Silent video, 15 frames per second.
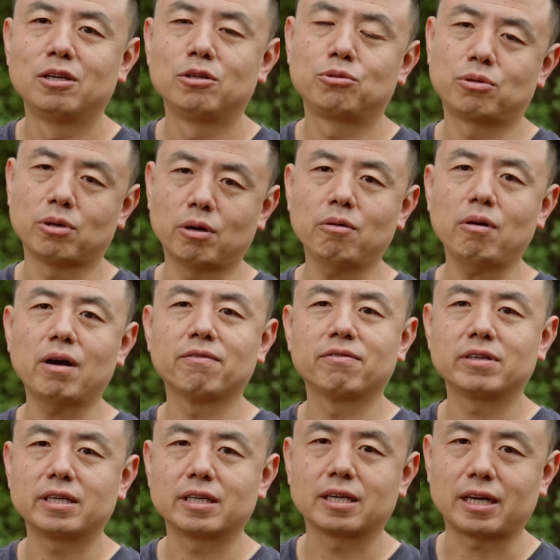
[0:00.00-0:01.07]
全画
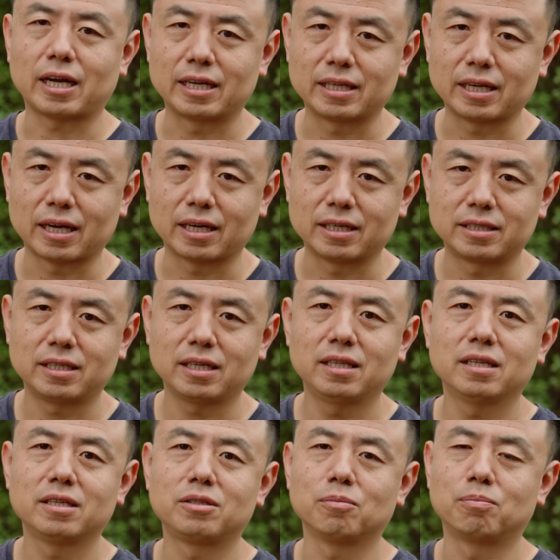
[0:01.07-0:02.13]
幅这个概念啊，
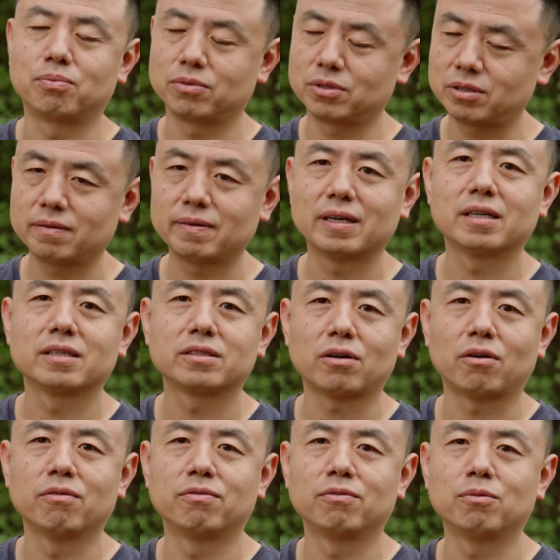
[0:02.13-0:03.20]
真的就不是为了
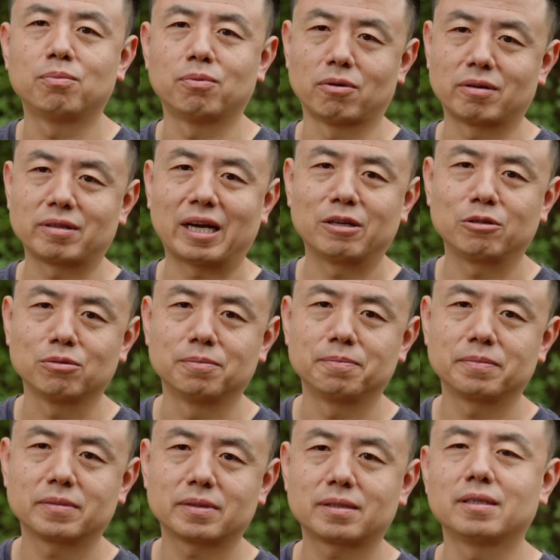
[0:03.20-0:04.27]
造福普罗大众，
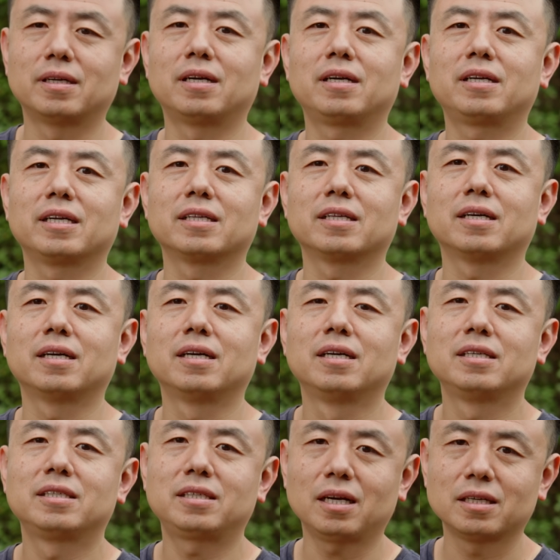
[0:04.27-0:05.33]
而且呢，
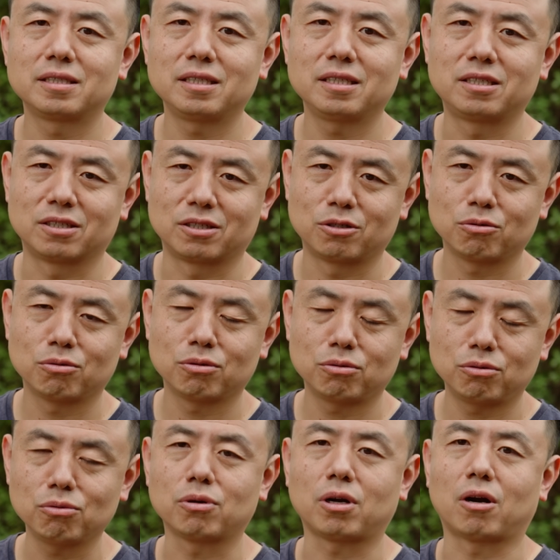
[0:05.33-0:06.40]
相机只是
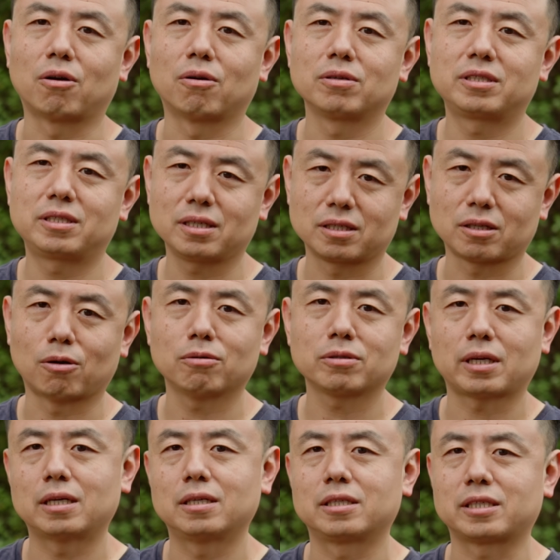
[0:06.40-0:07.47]
入口，镜头
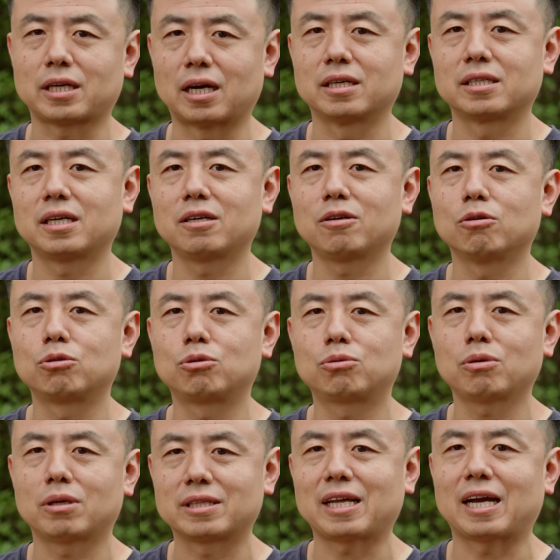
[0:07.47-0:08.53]
才是厂商要
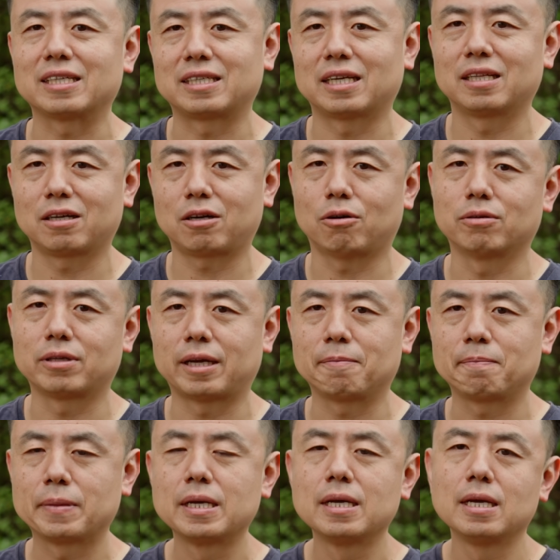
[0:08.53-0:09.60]
赚大钱的口袋。
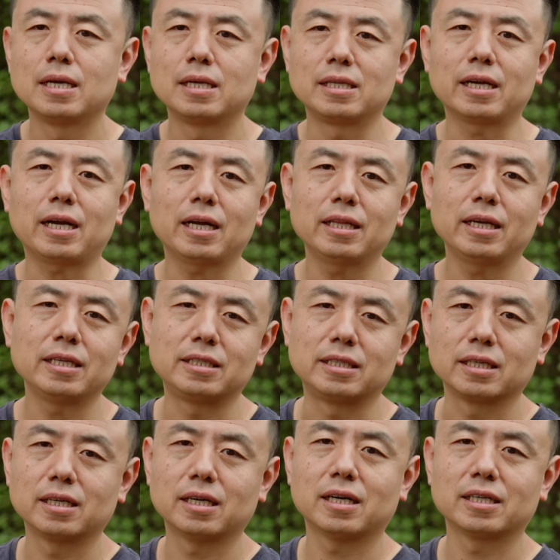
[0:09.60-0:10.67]
你看那
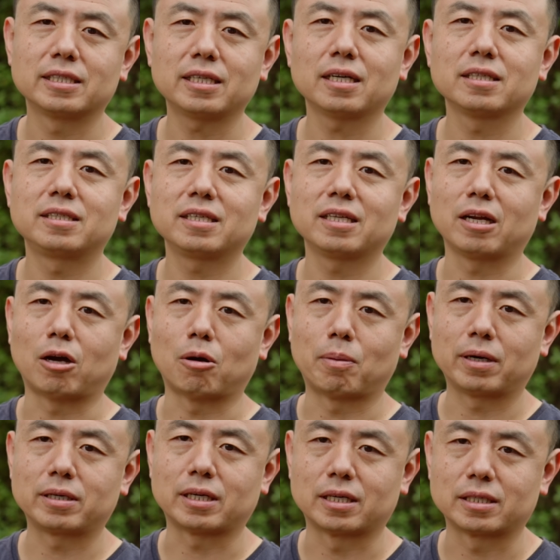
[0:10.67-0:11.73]
几个相机的老
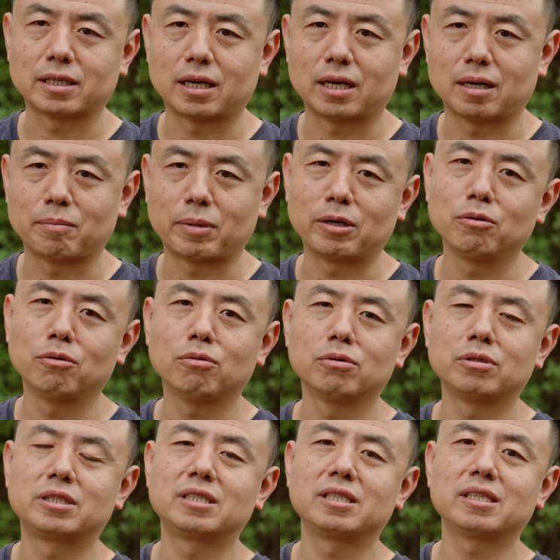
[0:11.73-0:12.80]
牌厂商啊，把用户
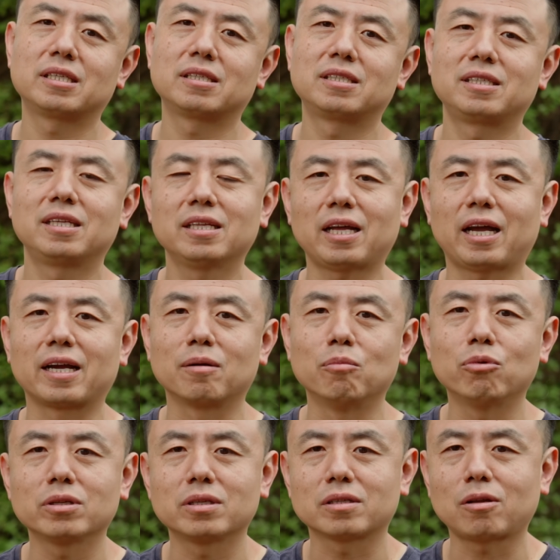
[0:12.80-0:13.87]
心态给
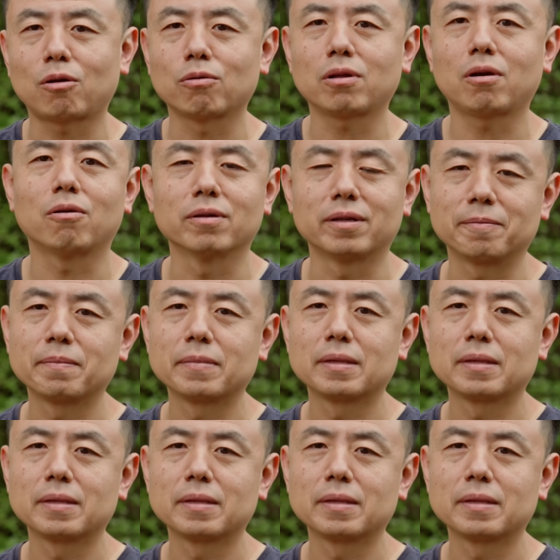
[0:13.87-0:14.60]
摸得透透的。